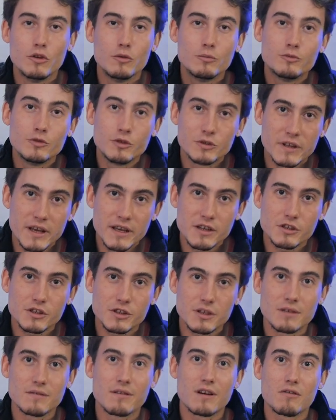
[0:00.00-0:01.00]
Le pneu
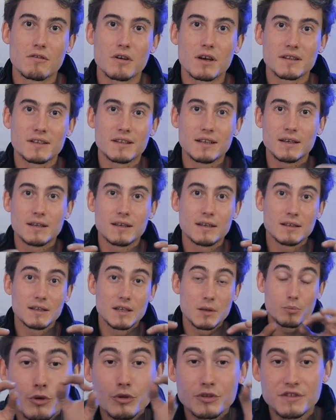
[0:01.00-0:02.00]
neige, il va avoir des,
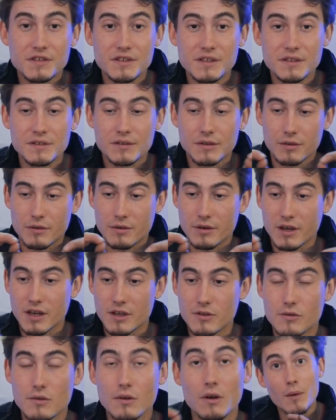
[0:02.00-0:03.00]
petites euh,
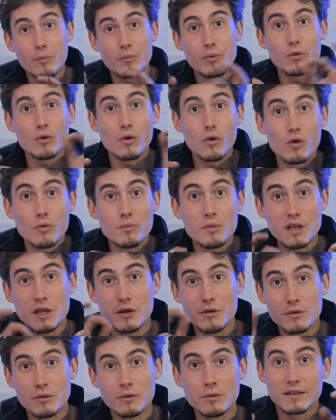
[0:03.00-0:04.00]
rainures un peu au
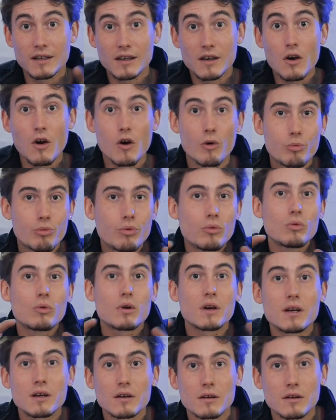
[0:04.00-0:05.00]
milieu des
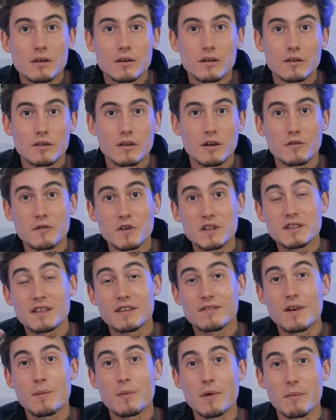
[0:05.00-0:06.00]
crampons, hein, euh, en fait,
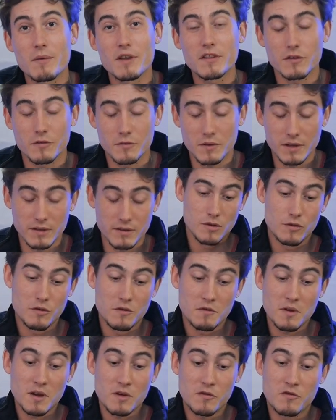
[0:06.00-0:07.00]
qui va permettre en fait
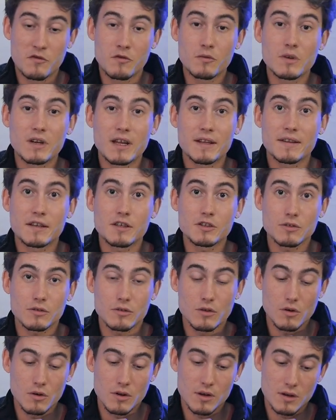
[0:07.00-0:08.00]
de faire fondre la neige
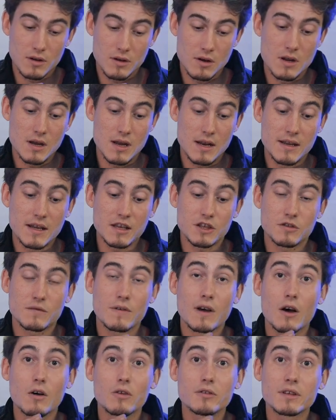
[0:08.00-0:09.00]
quand la, neige
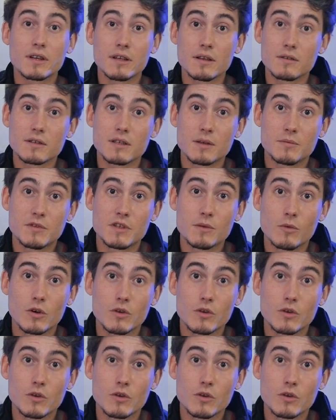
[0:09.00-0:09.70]
va rentrer dans ces petits